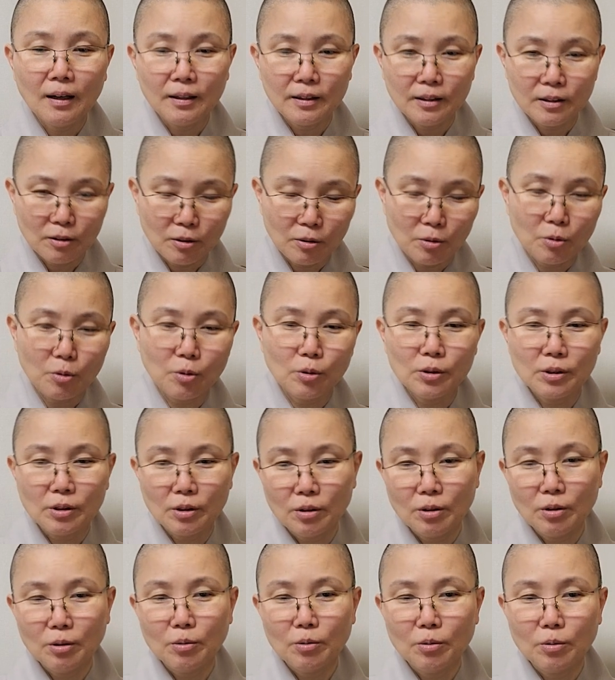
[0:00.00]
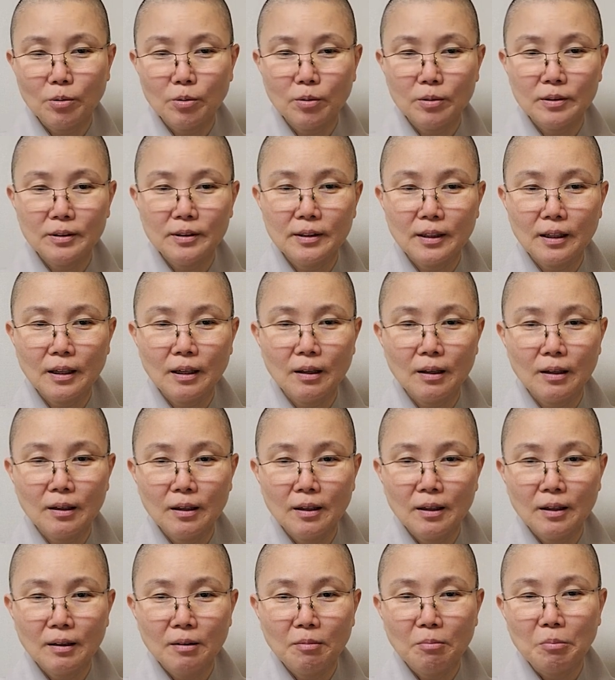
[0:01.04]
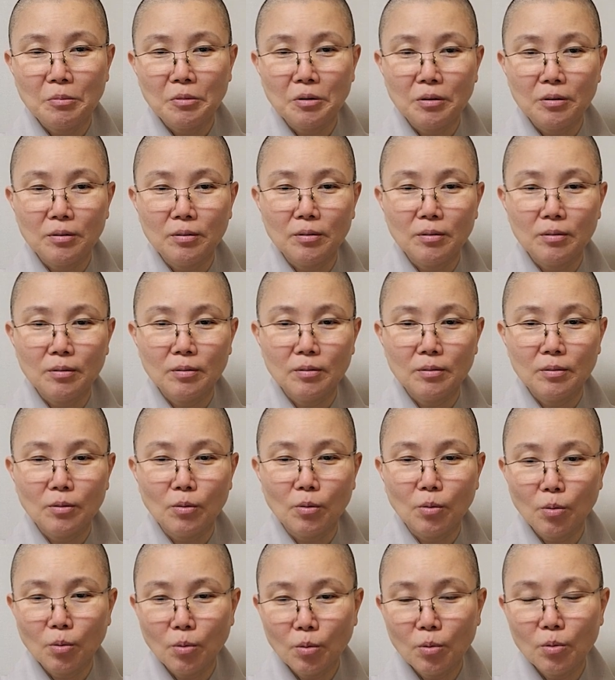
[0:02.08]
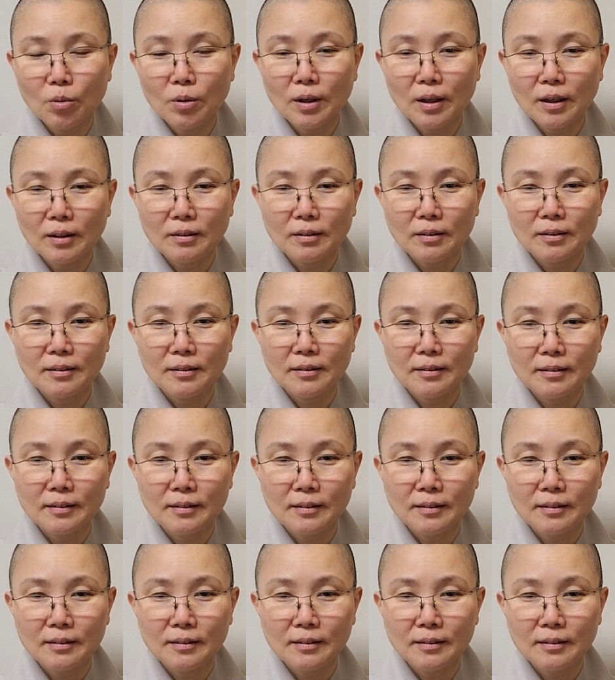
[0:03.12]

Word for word: 이렇고 저렇고 이제 하, 뭐 온갖